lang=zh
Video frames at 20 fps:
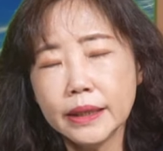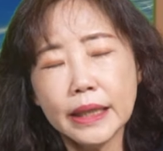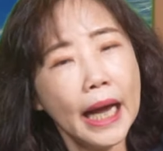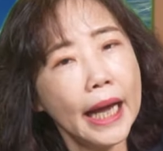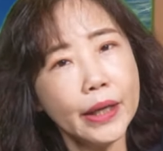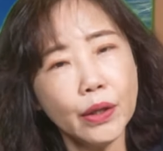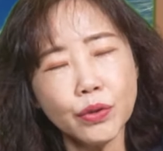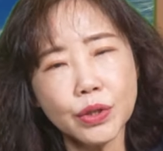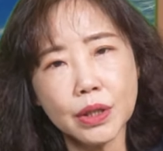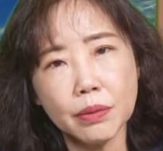
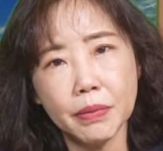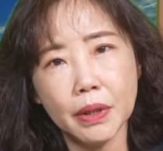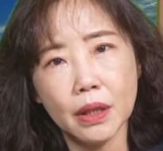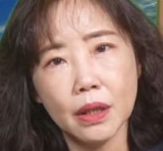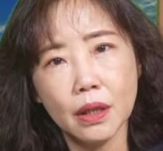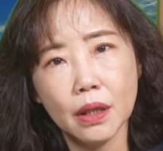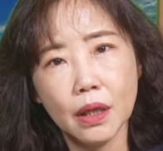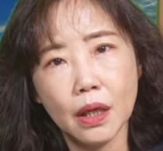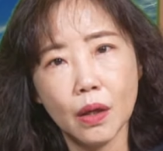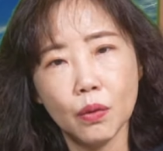那还有什
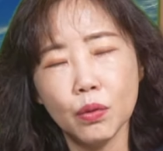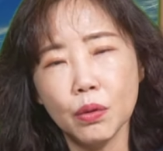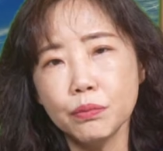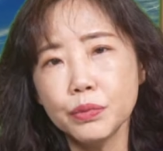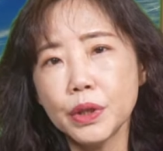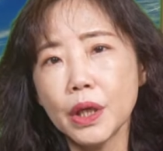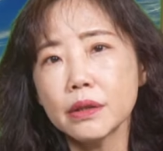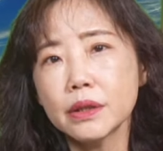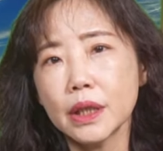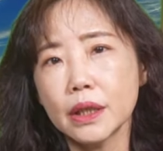么？好，我
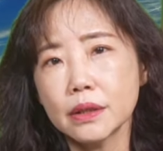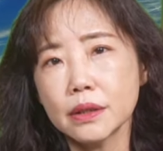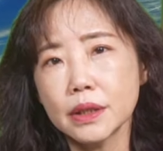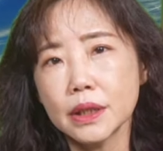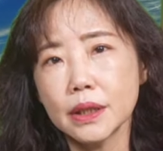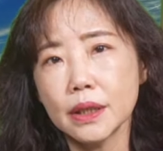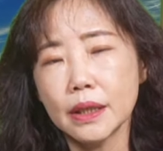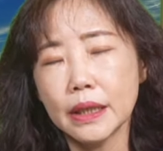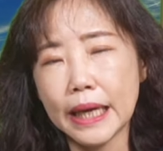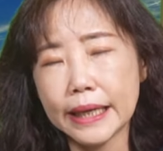们就要等
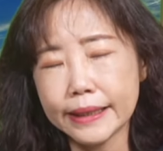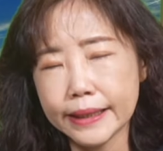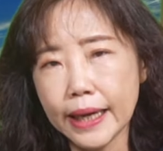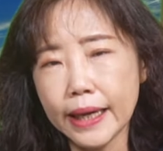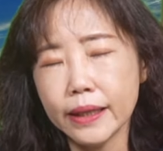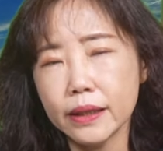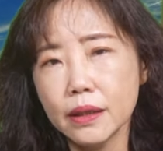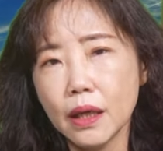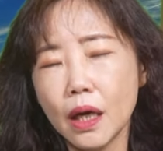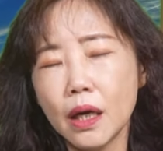着来
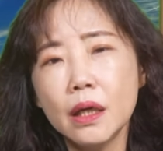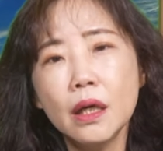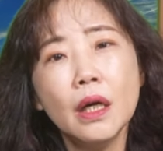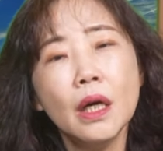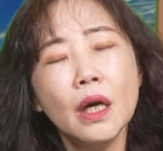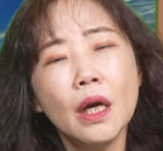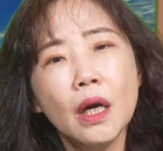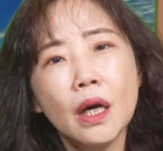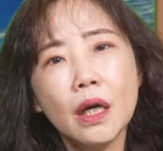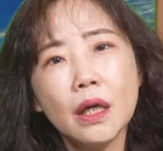看。而
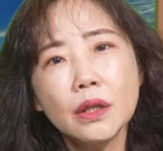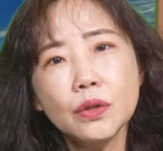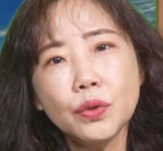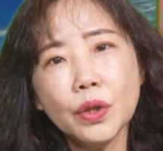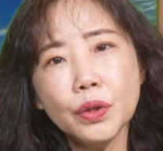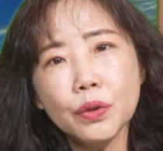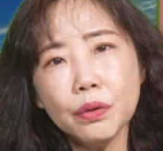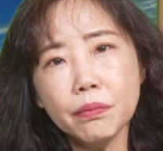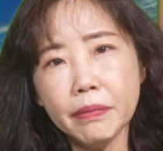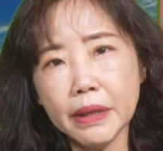而
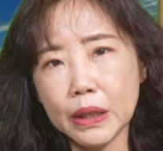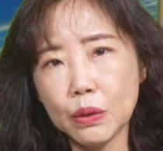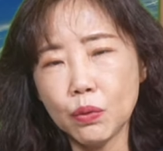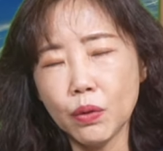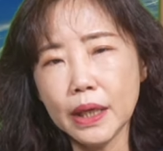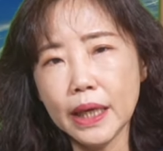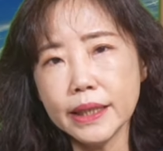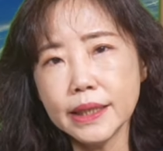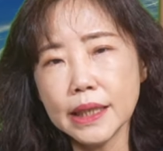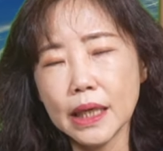对于美
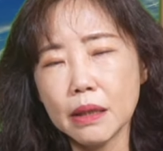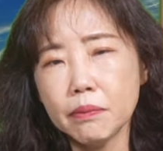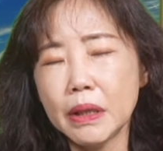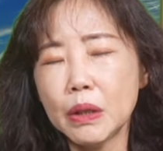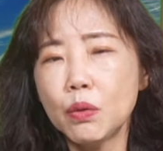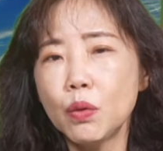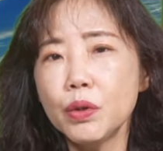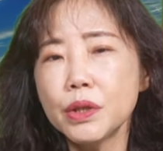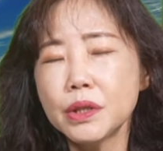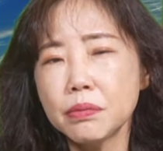国来讲，
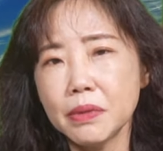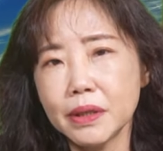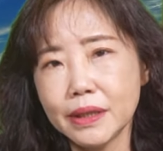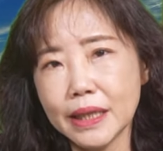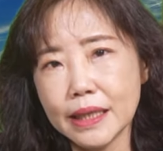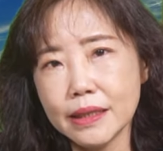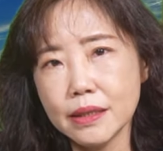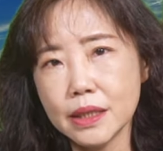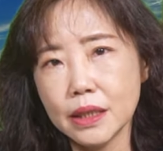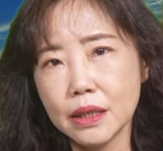美国为什么
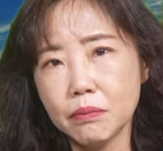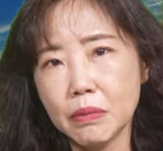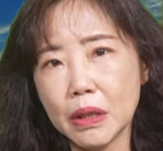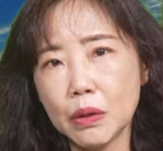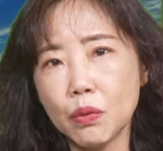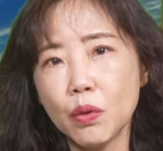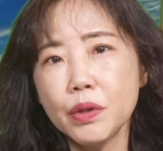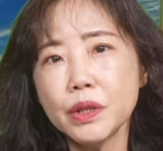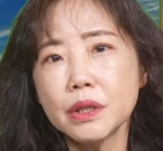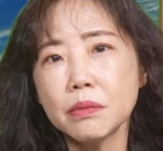担心？
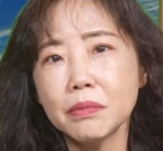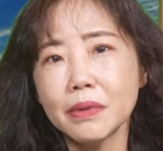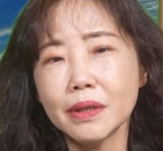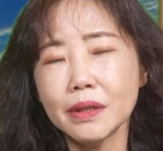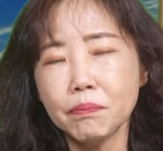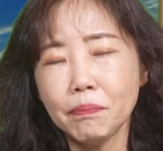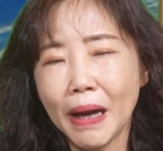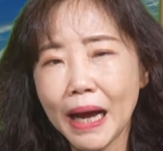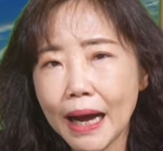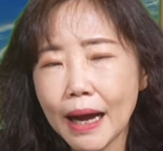美国为什
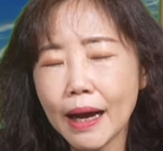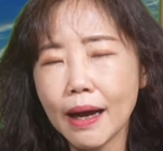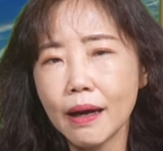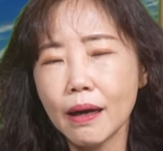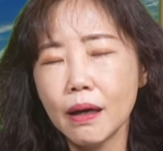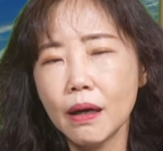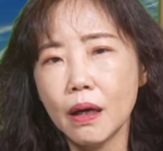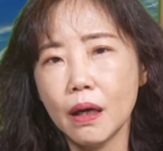么怕？